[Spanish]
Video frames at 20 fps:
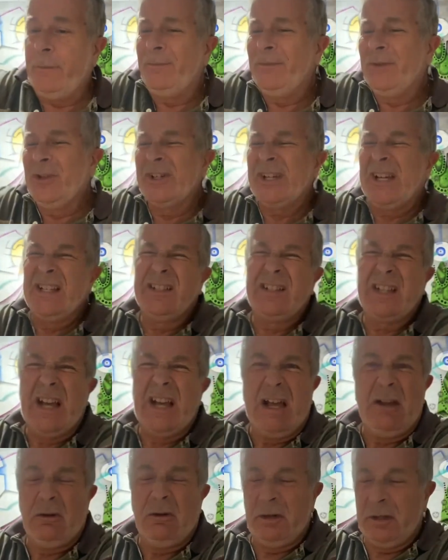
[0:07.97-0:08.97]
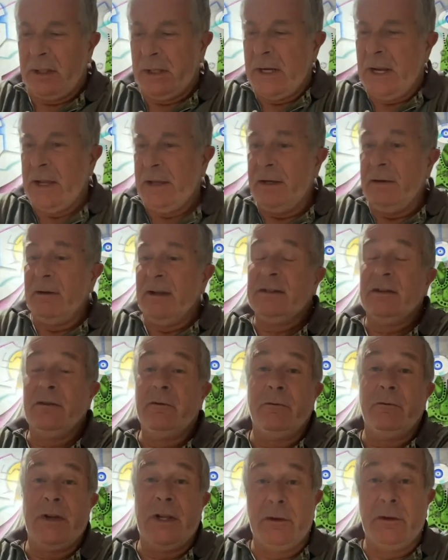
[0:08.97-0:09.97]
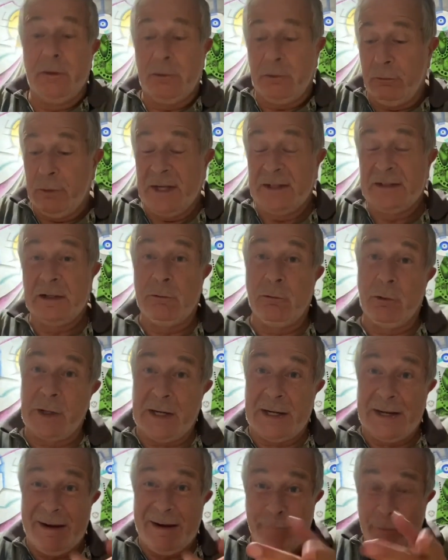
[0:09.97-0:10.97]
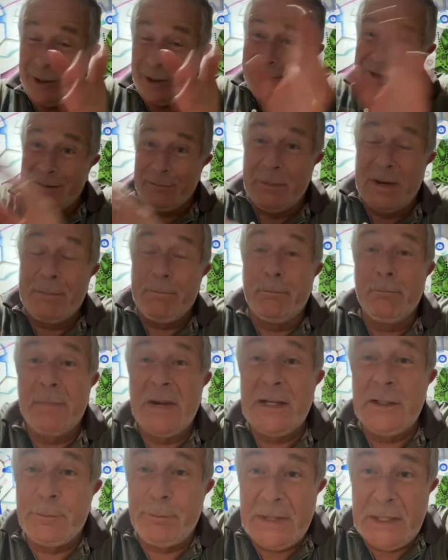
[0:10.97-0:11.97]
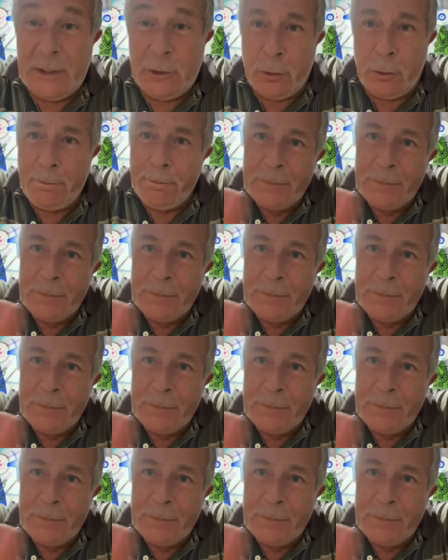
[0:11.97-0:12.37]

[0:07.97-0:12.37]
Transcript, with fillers: Estoy cansado, en realidad iba a hacer un video de Jurassic World Live por ahí me, inspiro